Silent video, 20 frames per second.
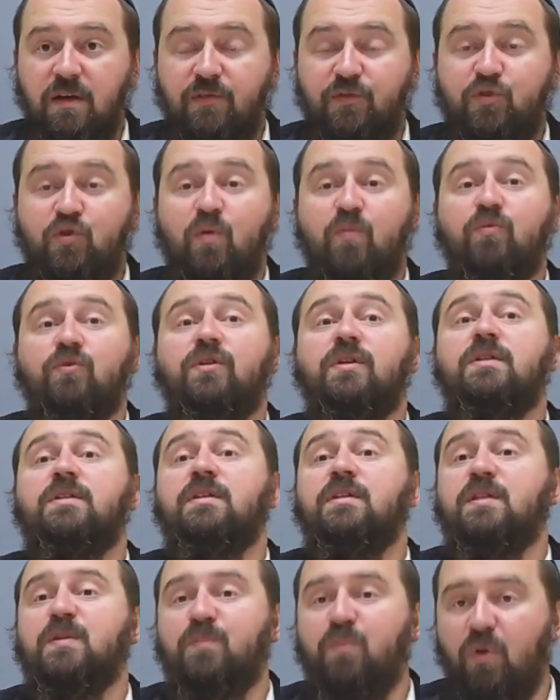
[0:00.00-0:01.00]
В чем
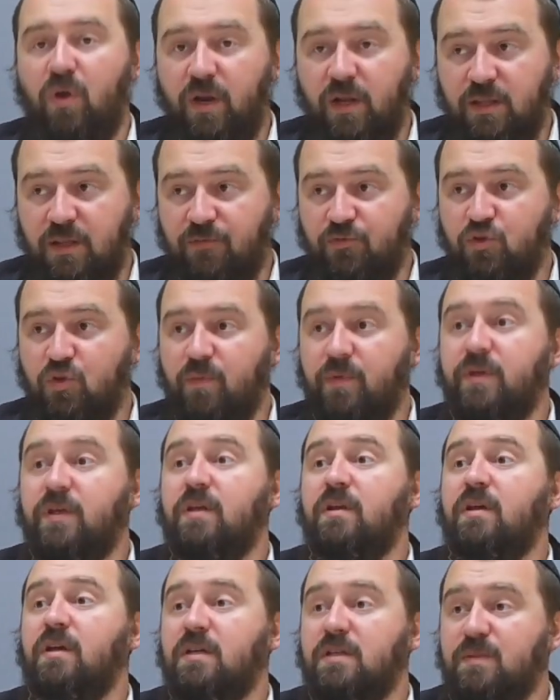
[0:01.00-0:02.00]
мудрецы спорят, а в чем
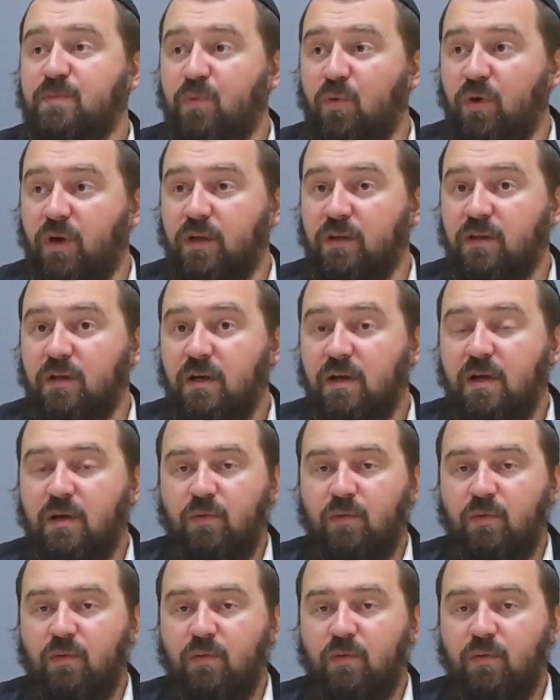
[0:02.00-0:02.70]
они не спорят.